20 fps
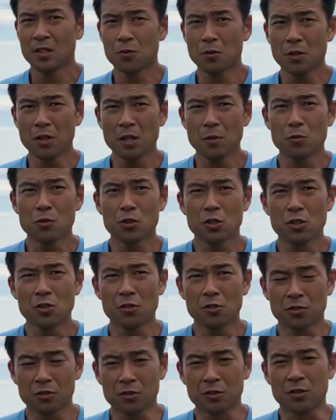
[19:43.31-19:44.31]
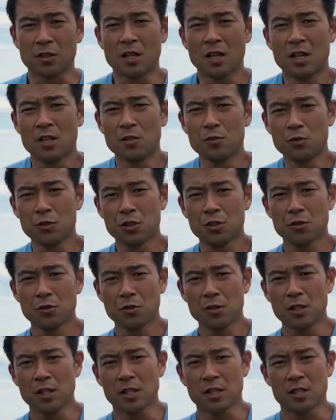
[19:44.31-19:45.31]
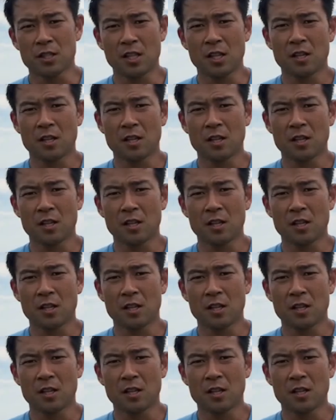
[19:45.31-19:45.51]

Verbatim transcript: で、これね、もちろん、後ろにです